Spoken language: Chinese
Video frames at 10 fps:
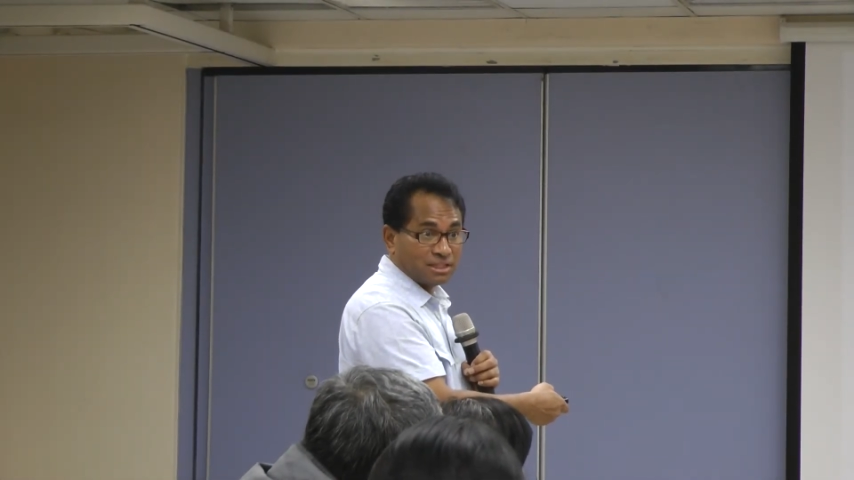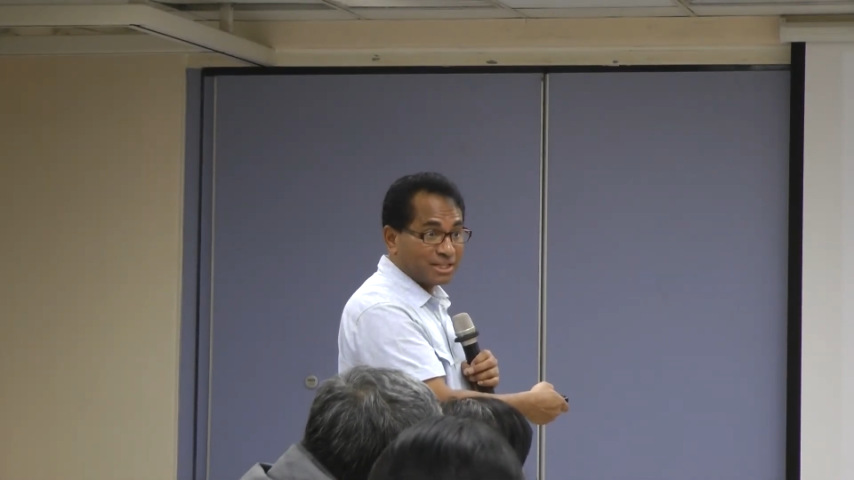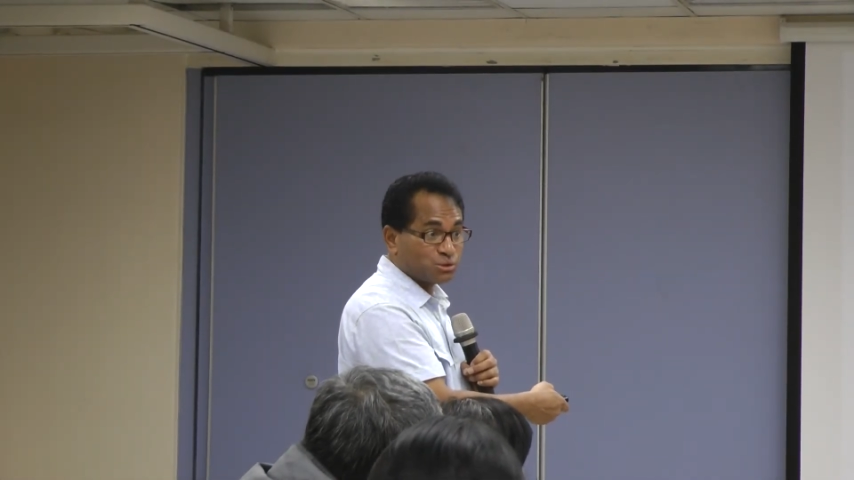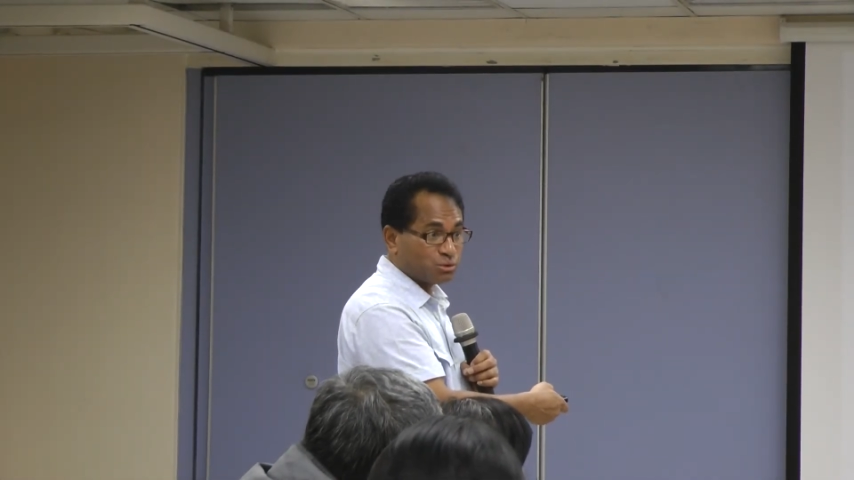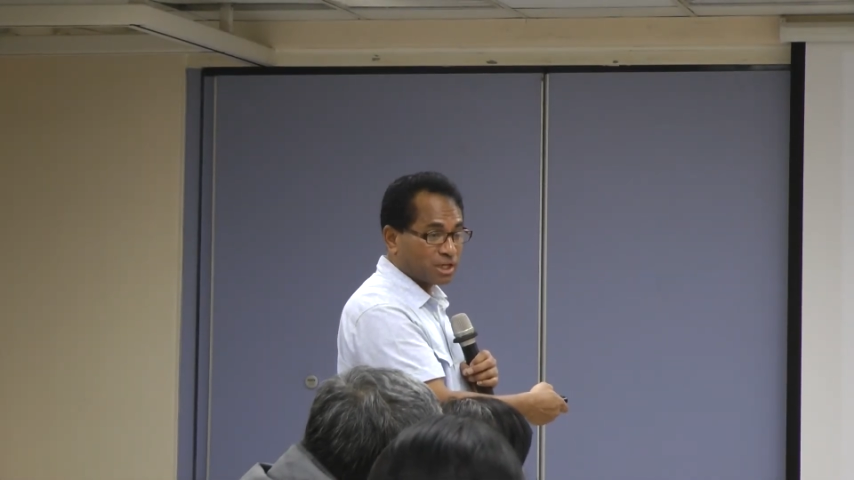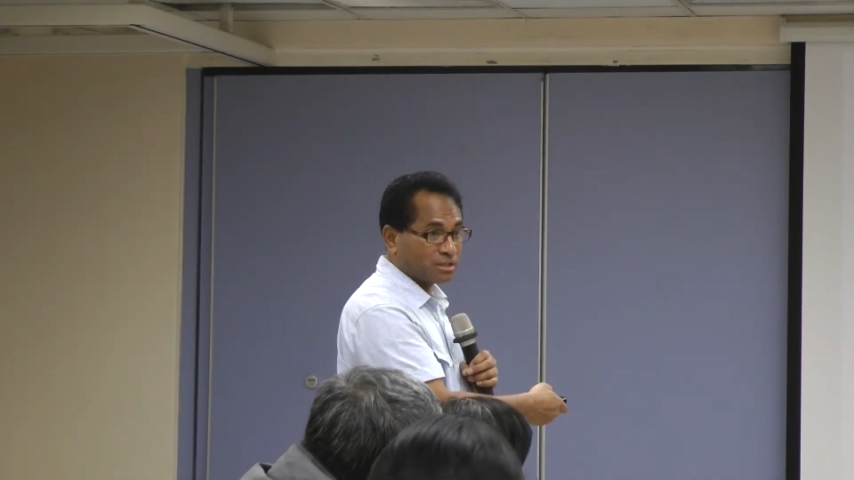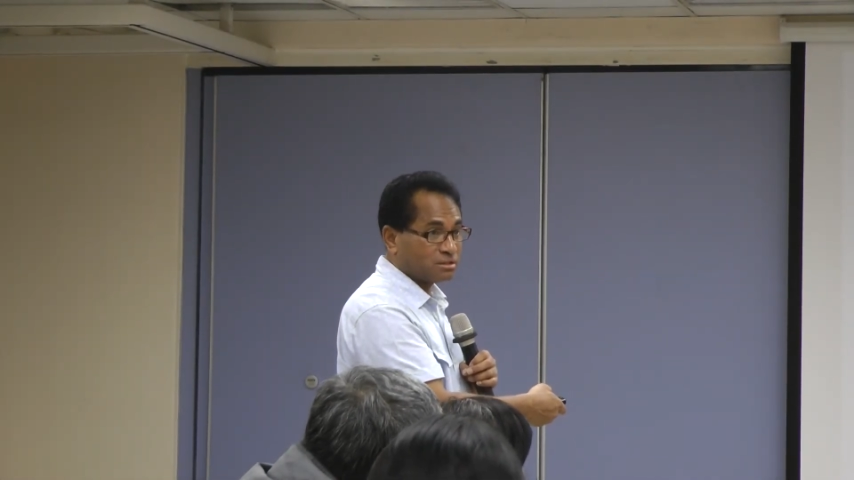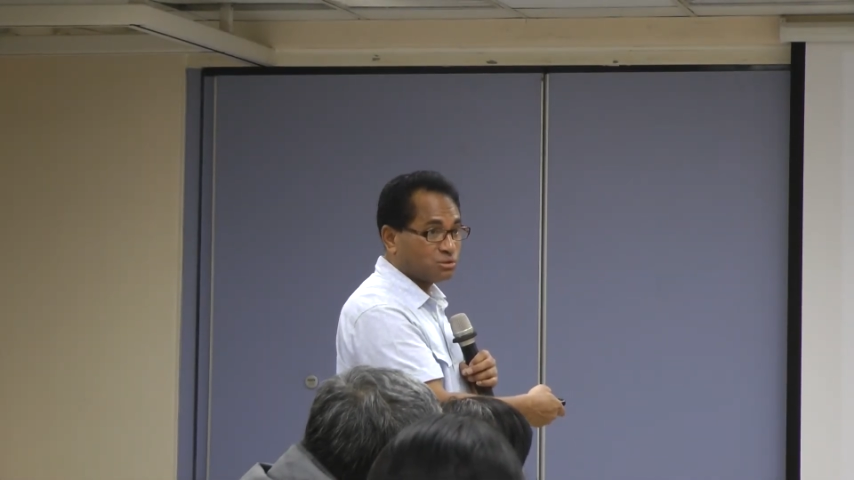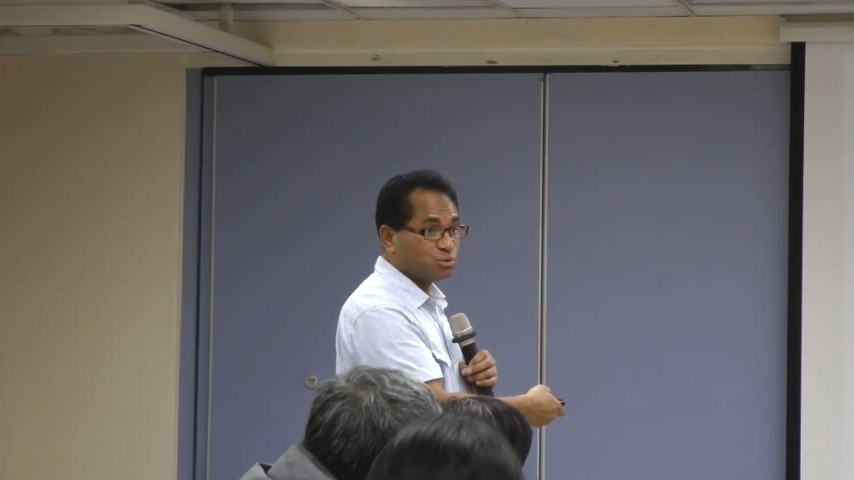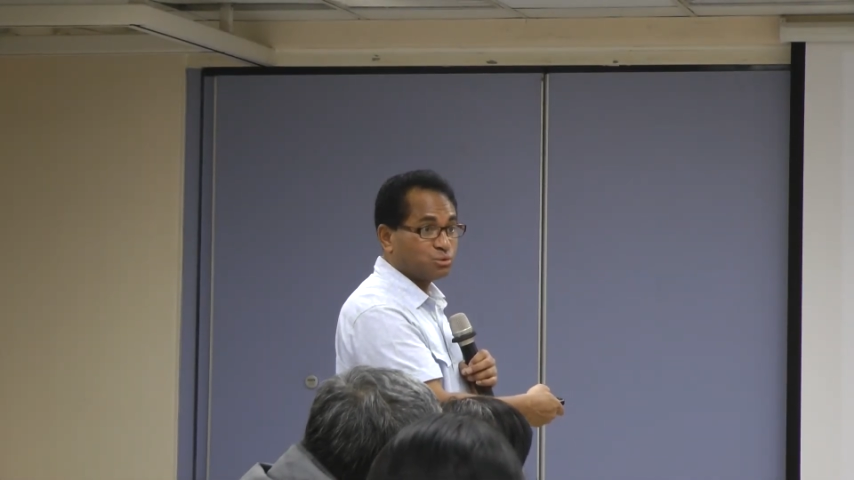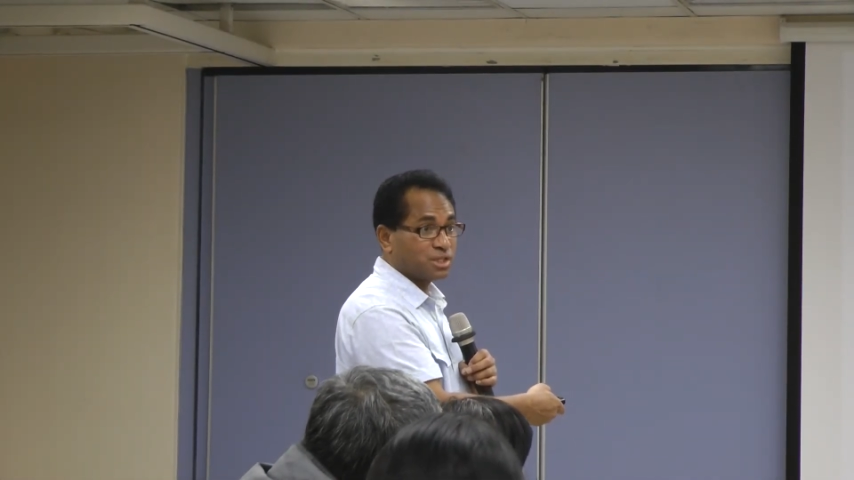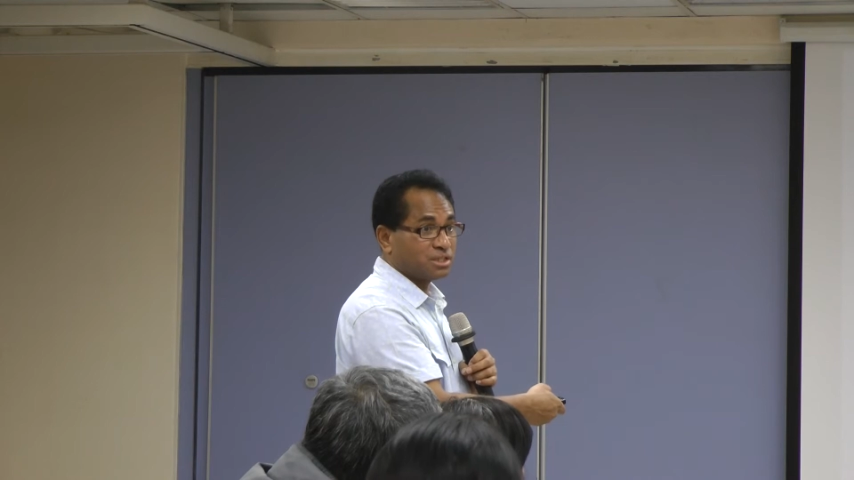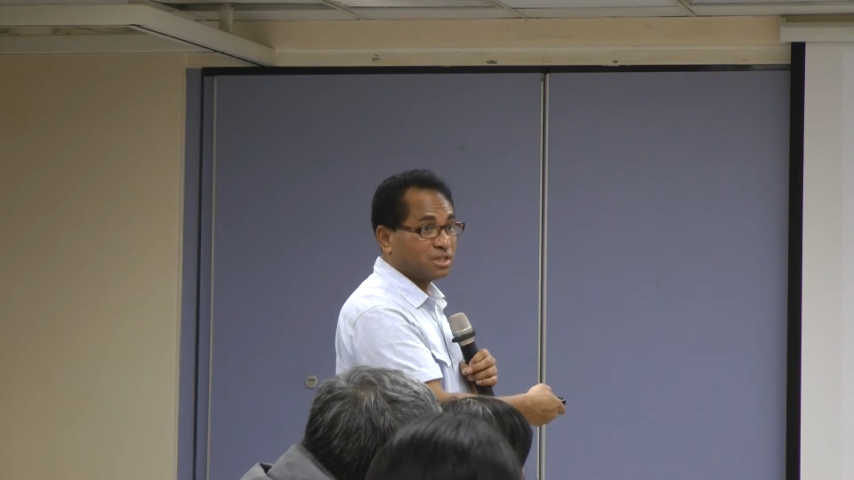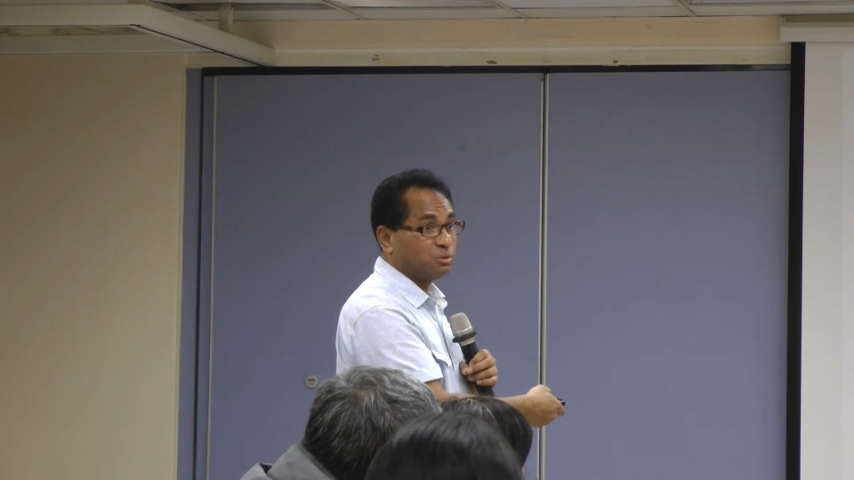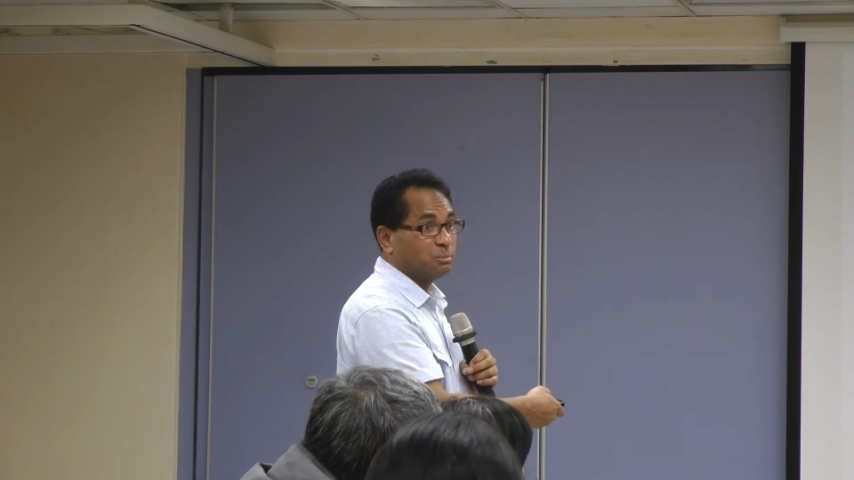耶稣可能是出
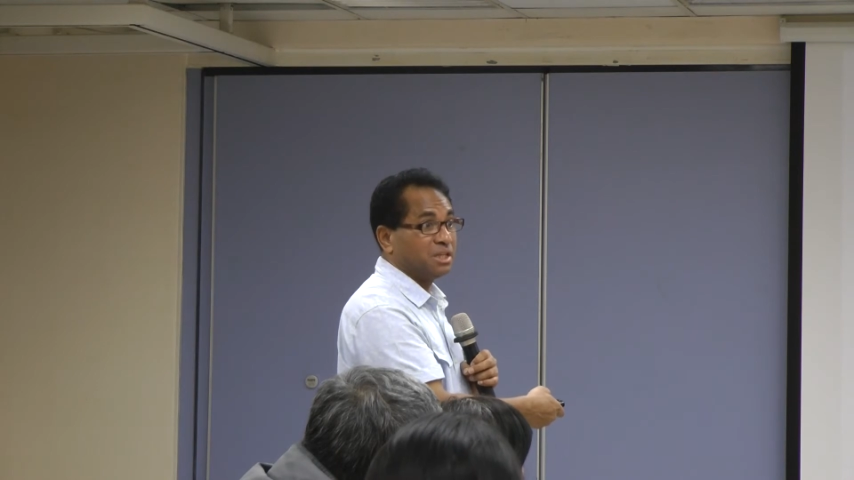现在我们